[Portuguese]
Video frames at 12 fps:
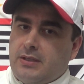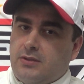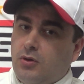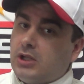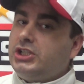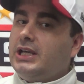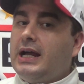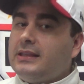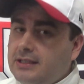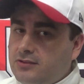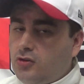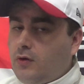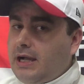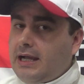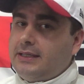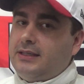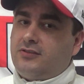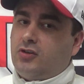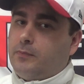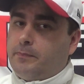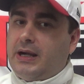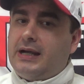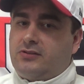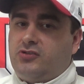Não adianta seu Raí, seu
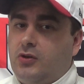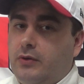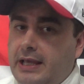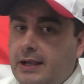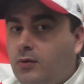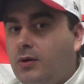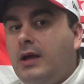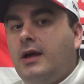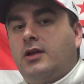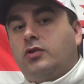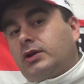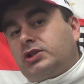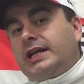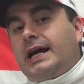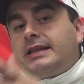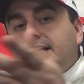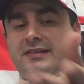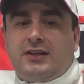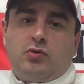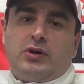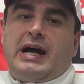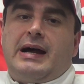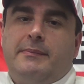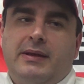Passo, seu Leco, não adianta
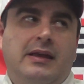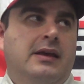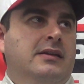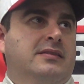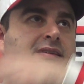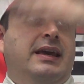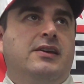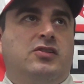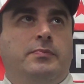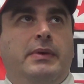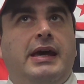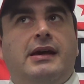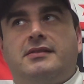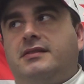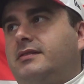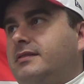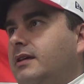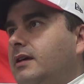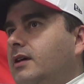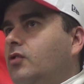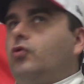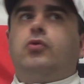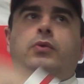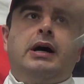segurar seis meses
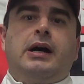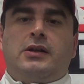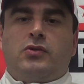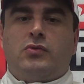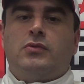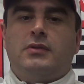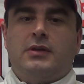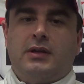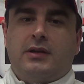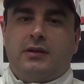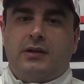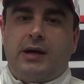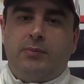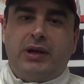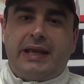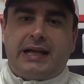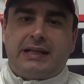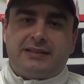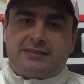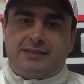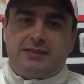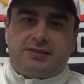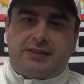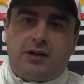um ano, a molecada que se
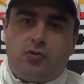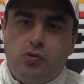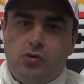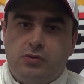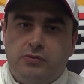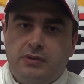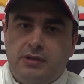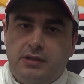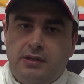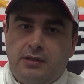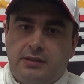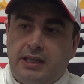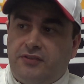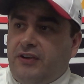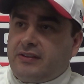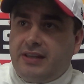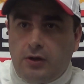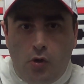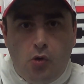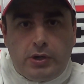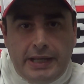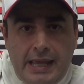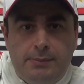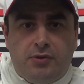destacou. Tem que fazer igual o
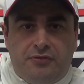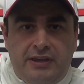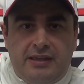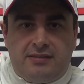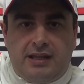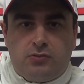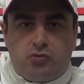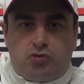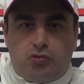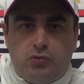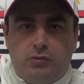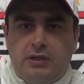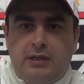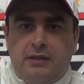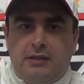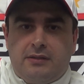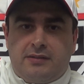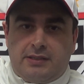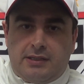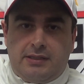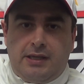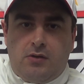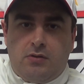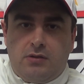Grêmio fez lá no Sul. Você
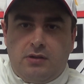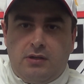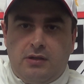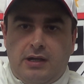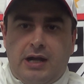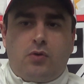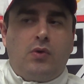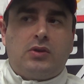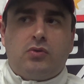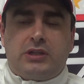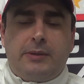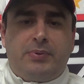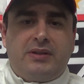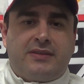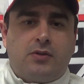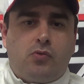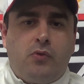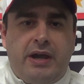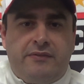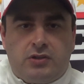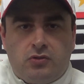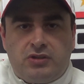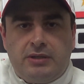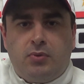entendeu? Há quanto tempo eles estão com o
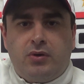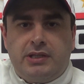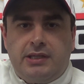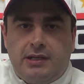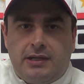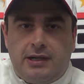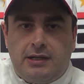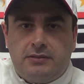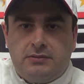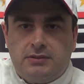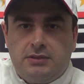Everton Cebolinha lá?